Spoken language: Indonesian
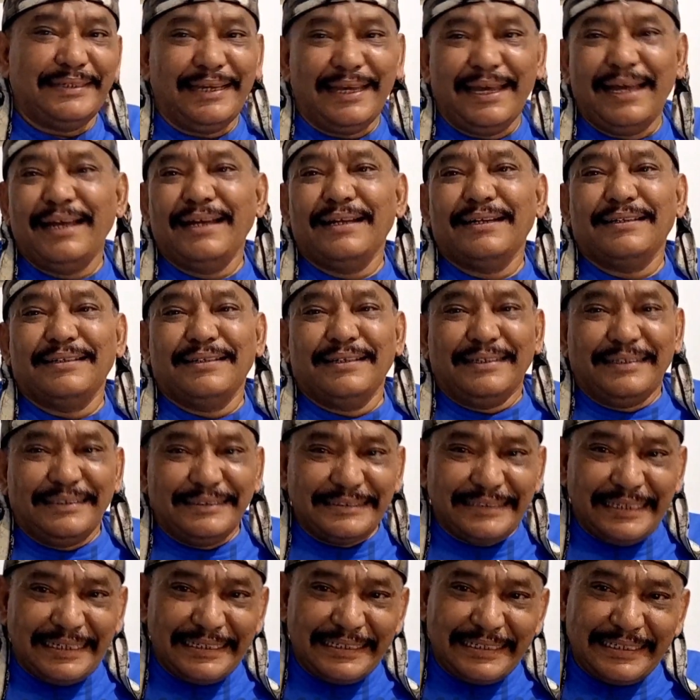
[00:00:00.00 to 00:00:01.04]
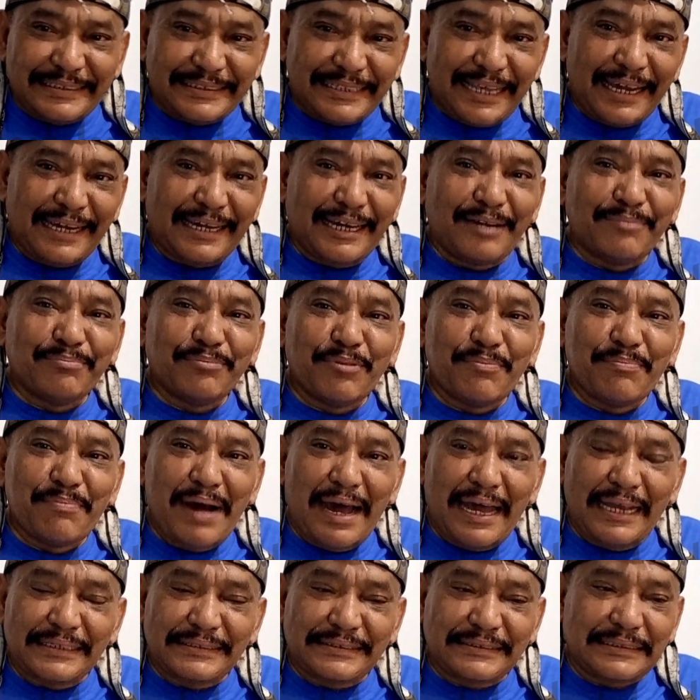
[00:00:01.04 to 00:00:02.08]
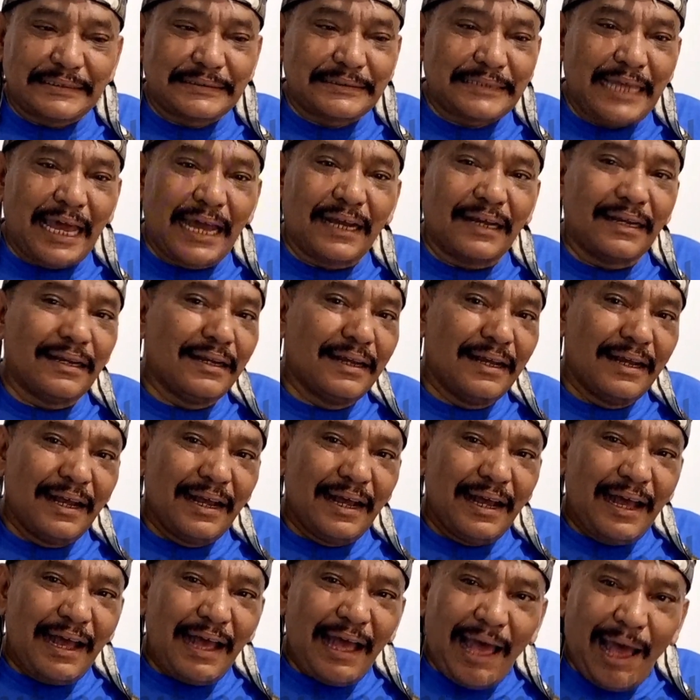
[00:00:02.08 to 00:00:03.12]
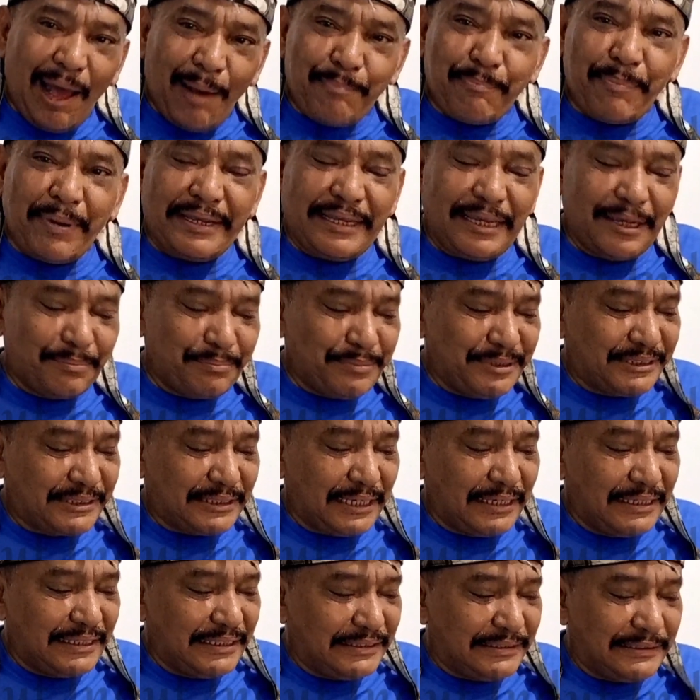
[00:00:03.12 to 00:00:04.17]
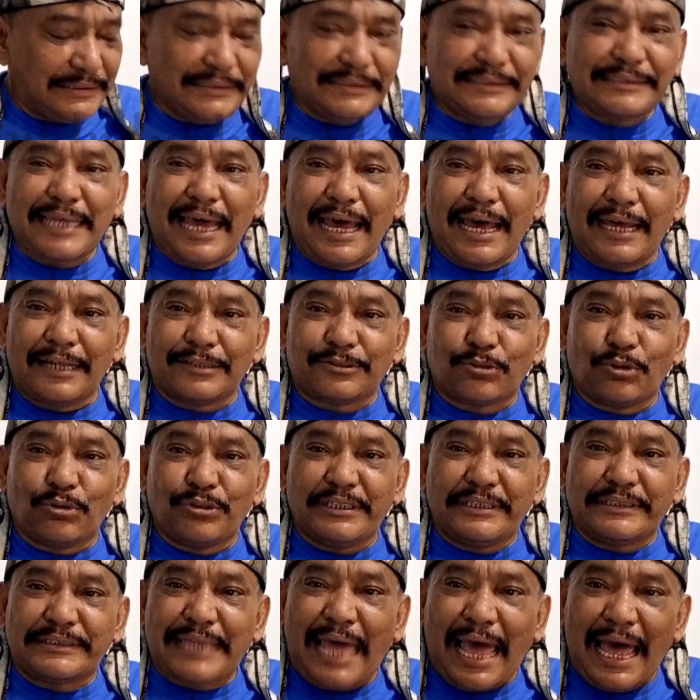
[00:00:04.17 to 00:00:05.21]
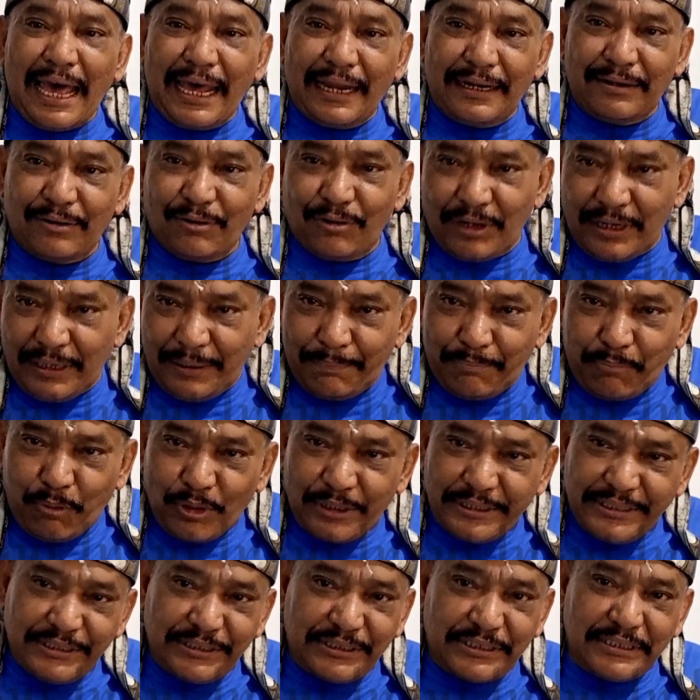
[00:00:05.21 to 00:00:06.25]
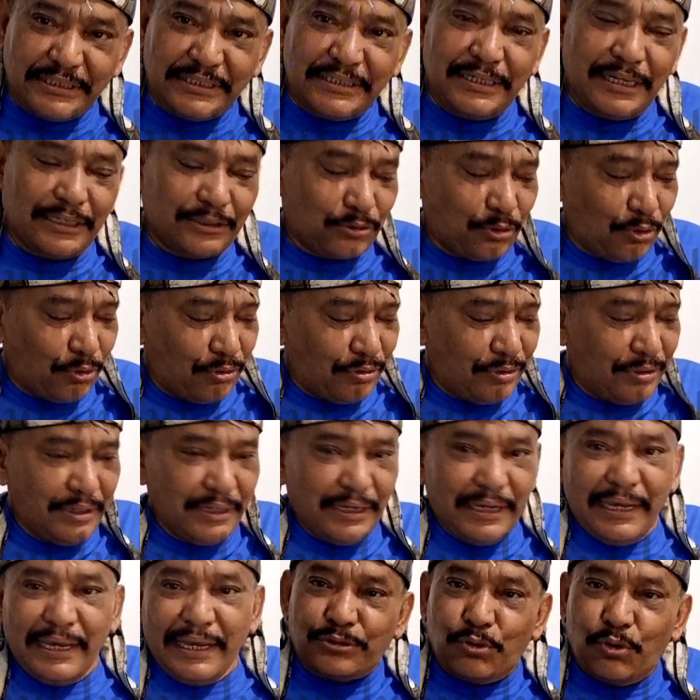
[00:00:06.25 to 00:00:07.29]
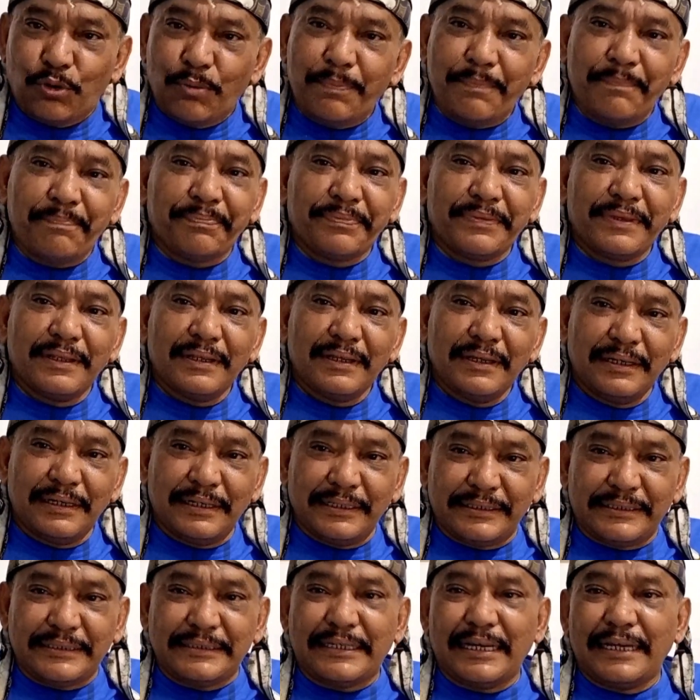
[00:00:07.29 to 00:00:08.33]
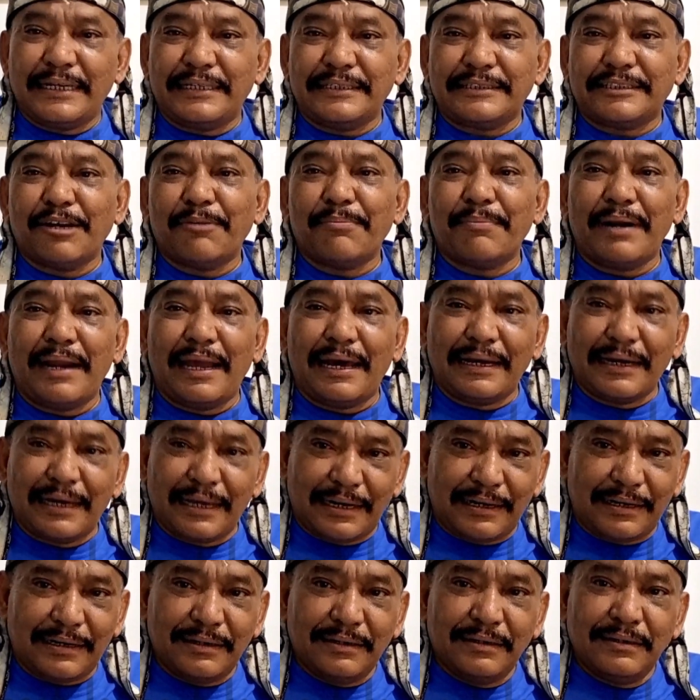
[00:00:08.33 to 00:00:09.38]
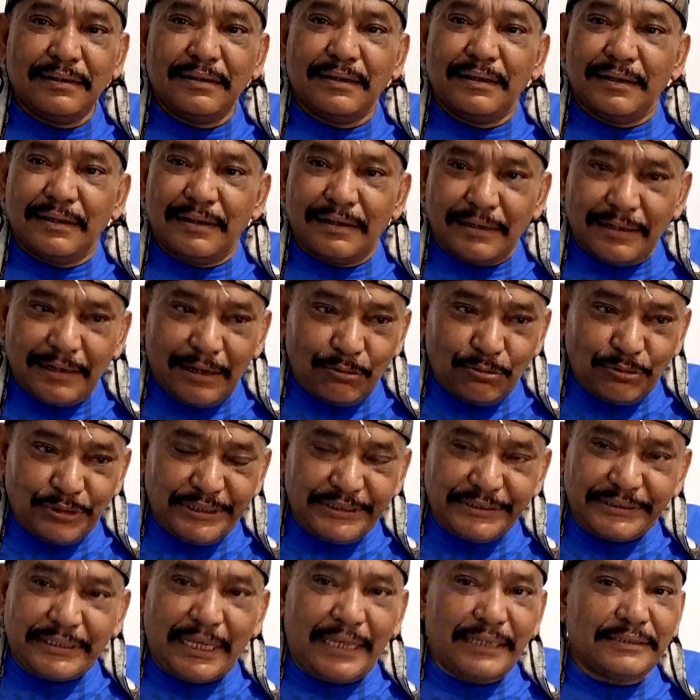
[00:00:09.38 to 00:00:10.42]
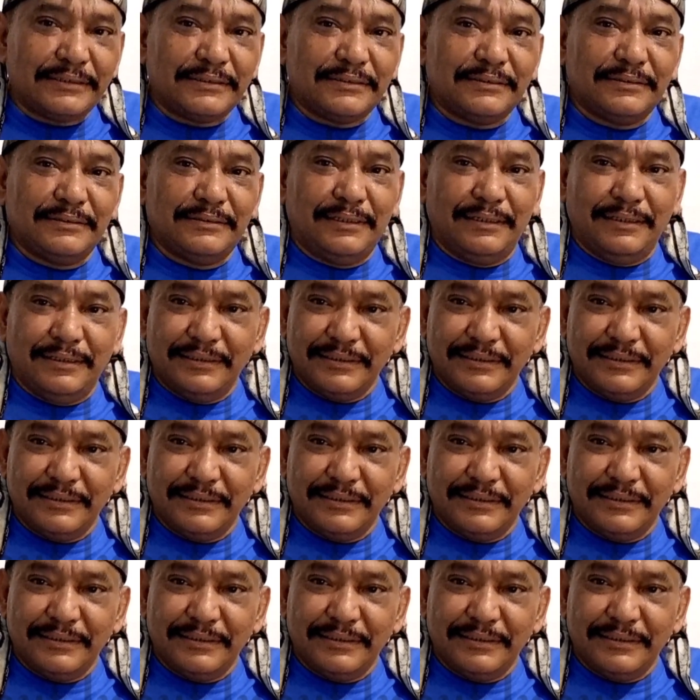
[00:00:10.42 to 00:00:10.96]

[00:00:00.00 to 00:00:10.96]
Ya. Jadi kita akan membahas tentang apa yang bisa disita atau ditahan oleh polisi atau dishub ketika kita melanggar lalu lintas.